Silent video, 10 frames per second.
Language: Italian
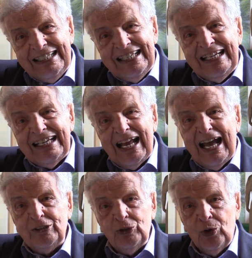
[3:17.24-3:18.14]
in
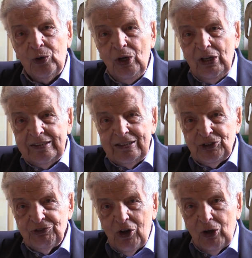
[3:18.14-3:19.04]
grado di
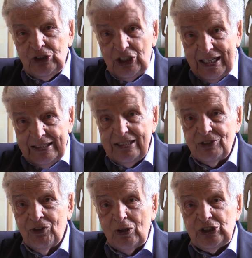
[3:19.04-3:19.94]
svolgere e di
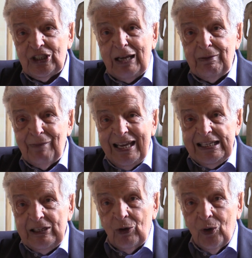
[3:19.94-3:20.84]
svolgere al
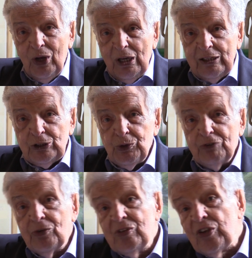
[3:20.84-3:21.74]
meglio le
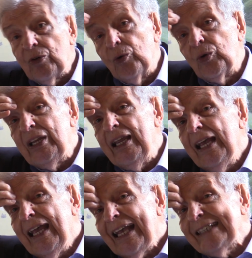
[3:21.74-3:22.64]
sue funzioni,
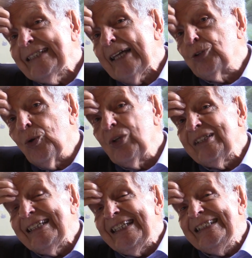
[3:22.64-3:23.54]
è stato
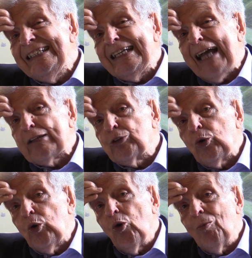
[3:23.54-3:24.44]

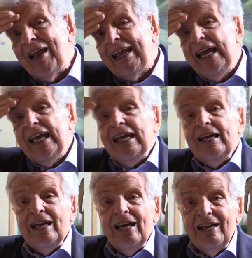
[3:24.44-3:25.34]
indicato come
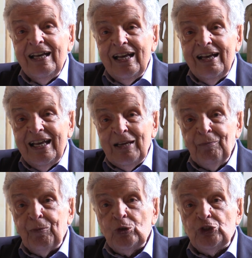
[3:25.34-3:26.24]
eh, eh,
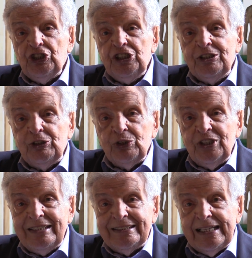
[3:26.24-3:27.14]
in procinto
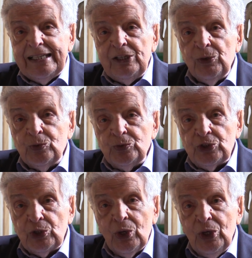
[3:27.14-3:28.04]
di essere
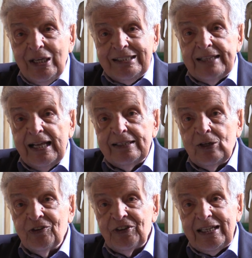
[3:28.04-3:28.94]
chiuso dal
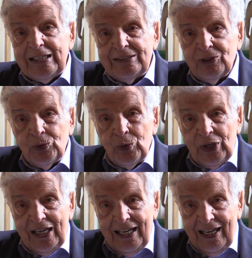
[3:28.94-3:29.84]

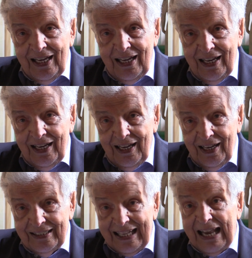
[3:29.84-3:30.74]
governatore
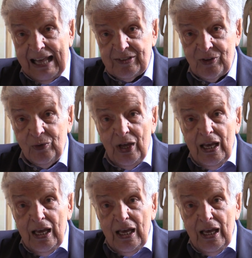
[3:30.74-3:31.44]
eh, del Lazio.